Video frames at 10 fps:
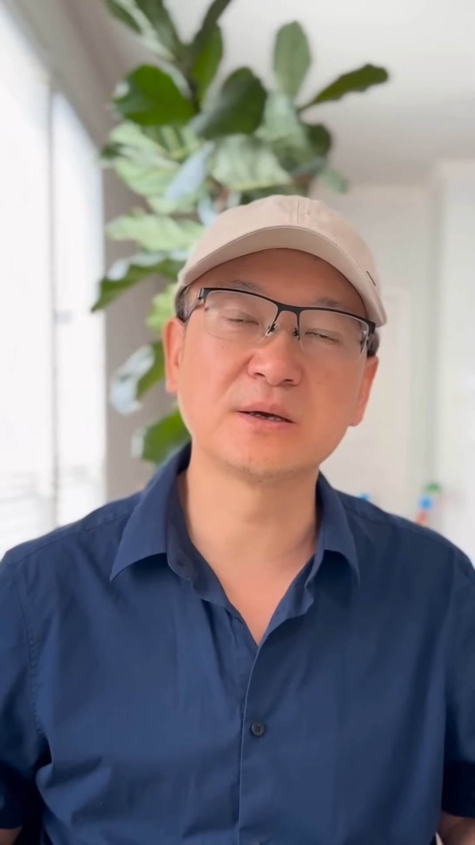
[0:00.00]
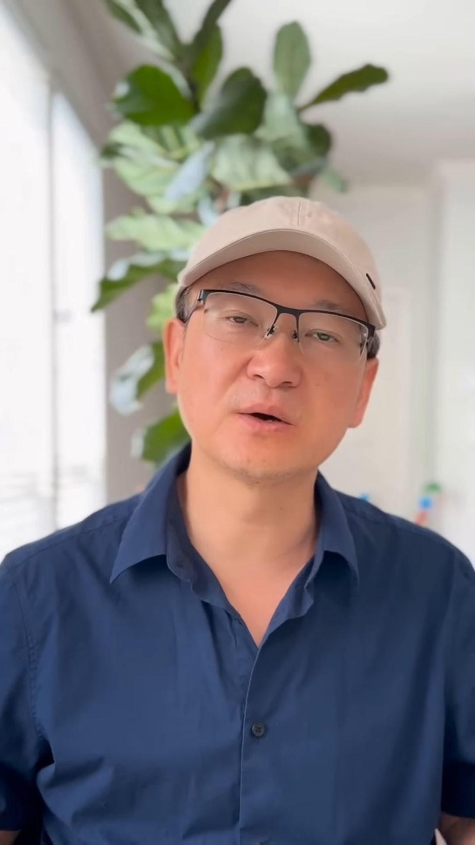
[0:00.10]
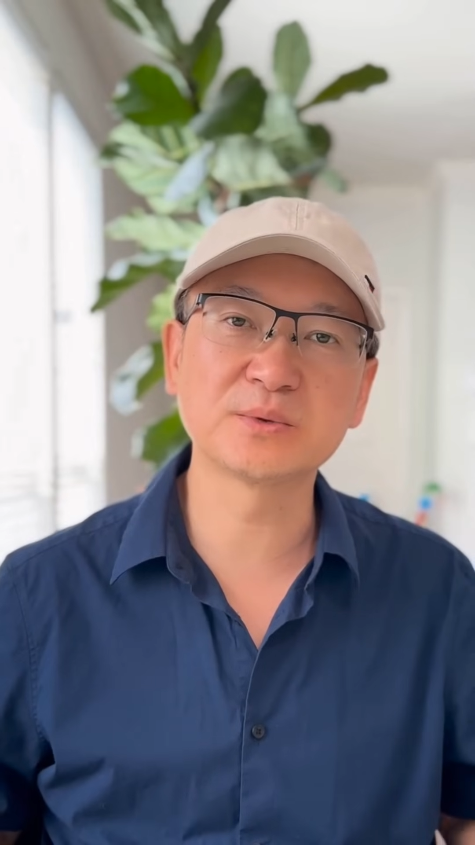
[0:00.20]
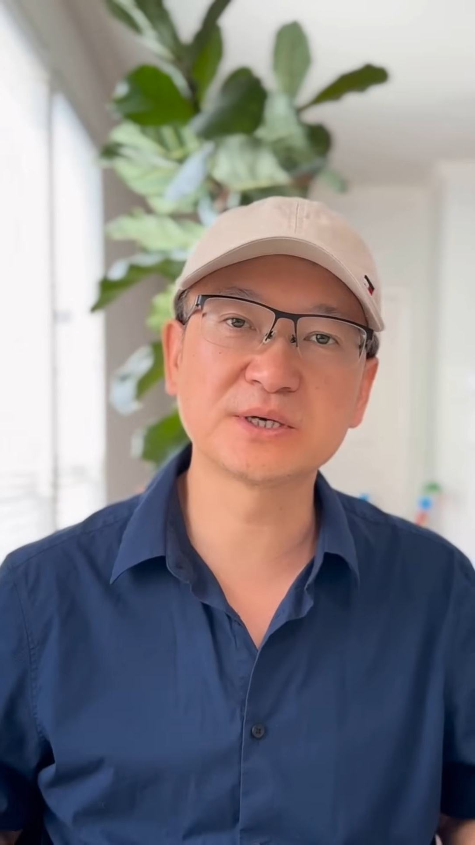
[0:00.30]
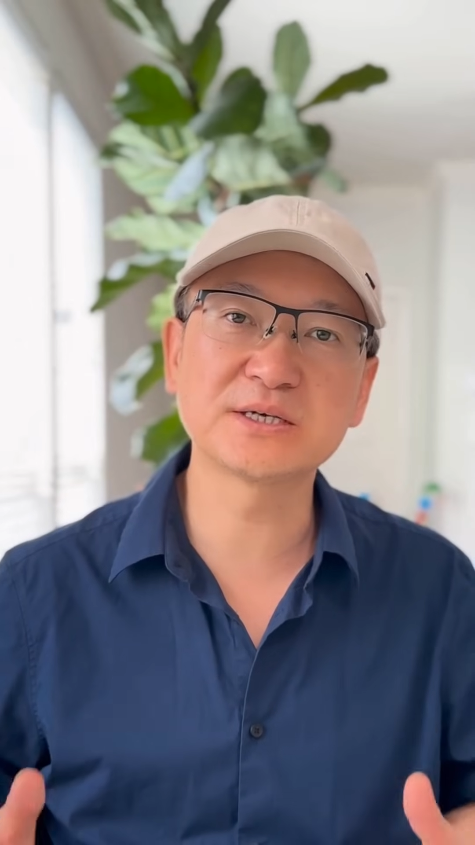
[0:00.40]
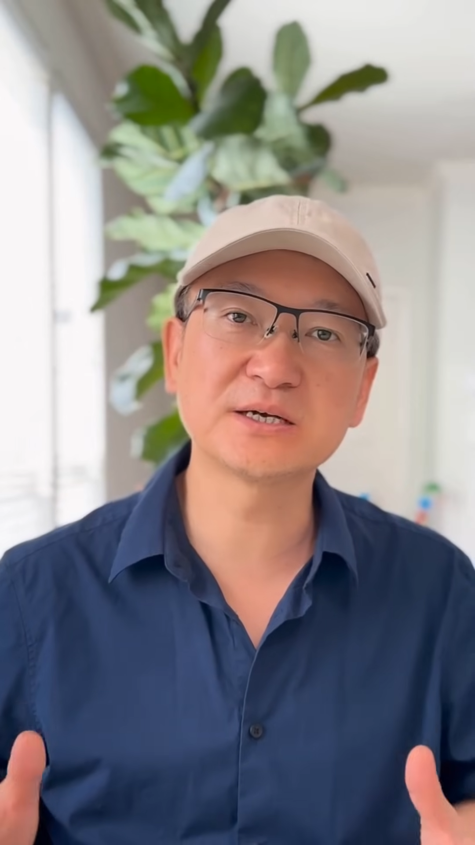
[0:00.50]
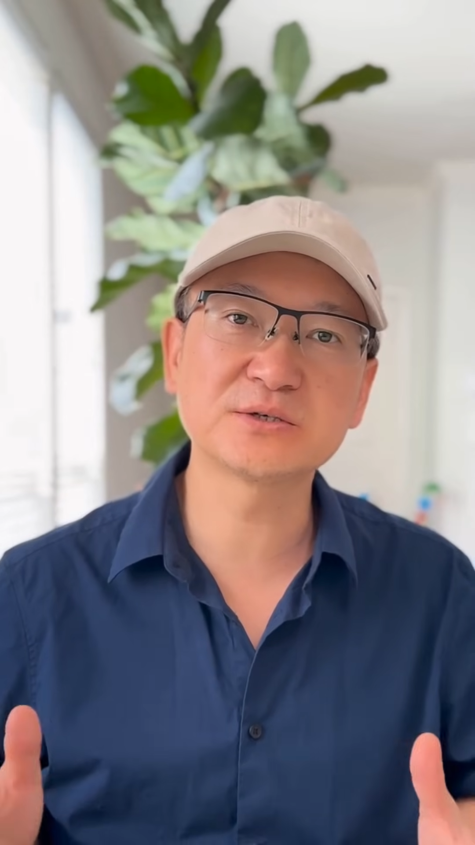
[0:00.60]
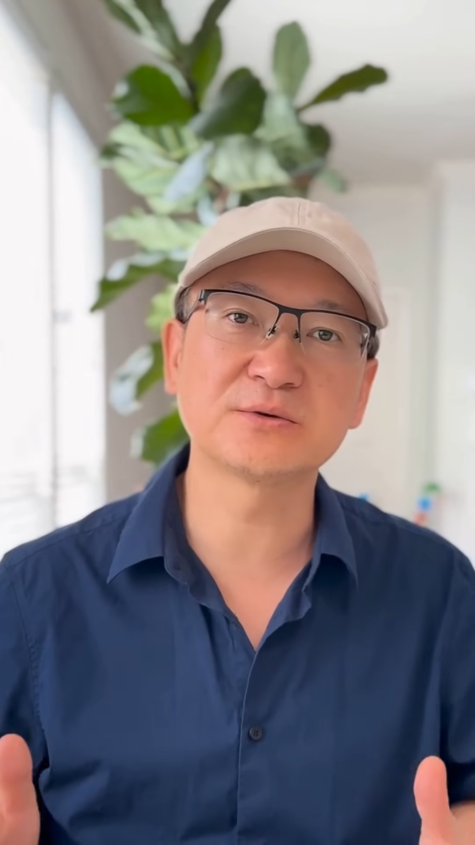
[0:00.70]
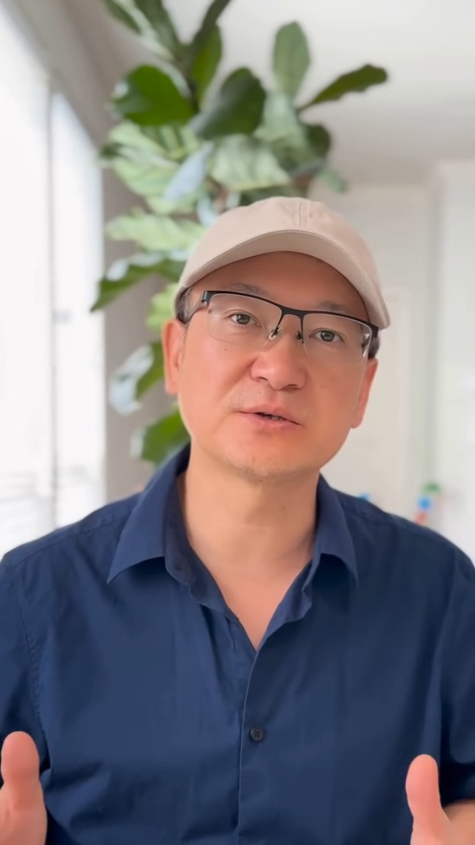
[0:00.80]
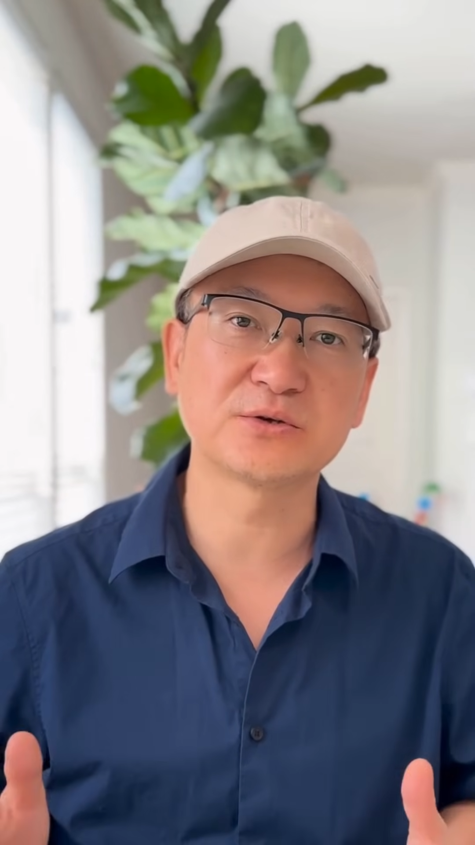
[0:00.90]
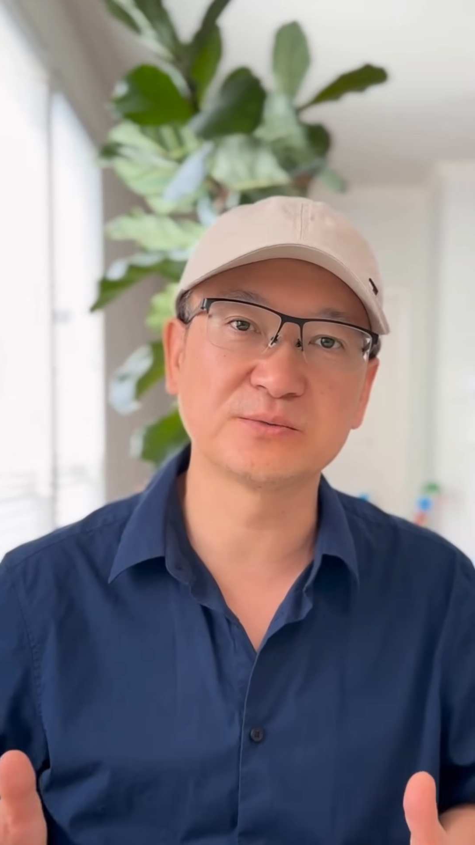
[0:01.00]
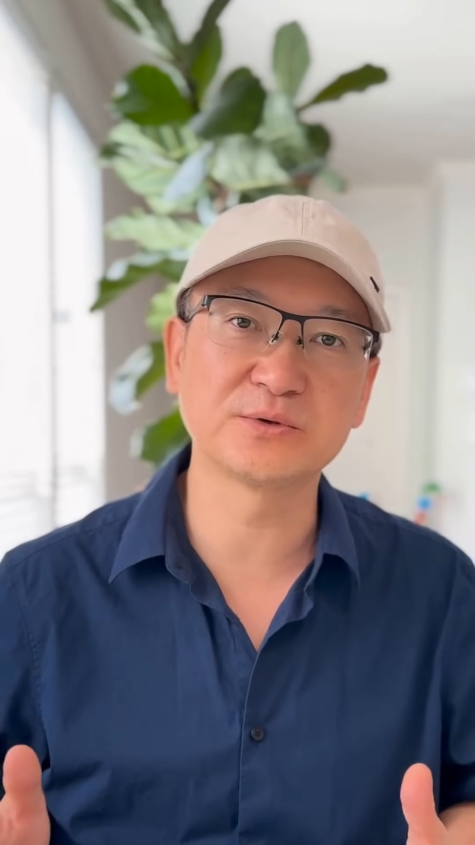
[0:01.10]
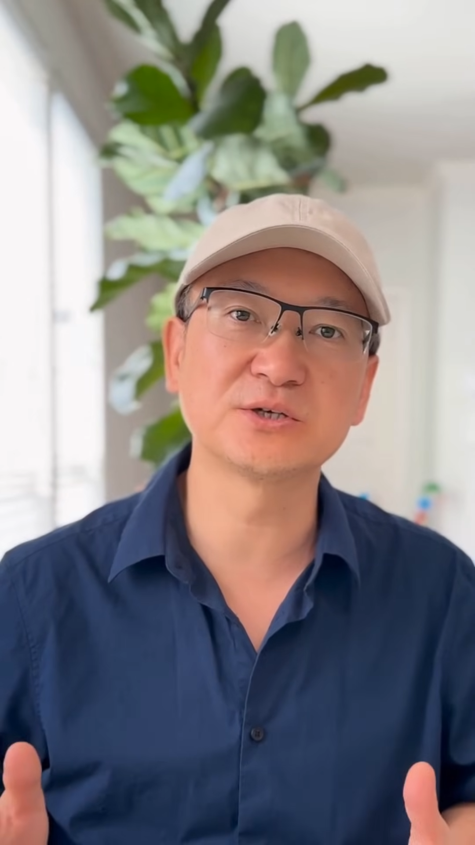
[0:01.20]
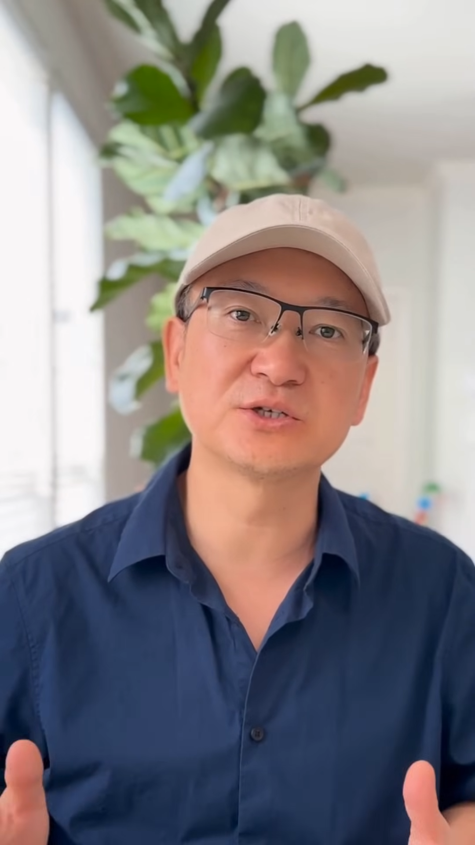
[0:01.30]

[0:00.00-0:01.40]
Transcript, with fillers: 欧米伽三脂肪酸维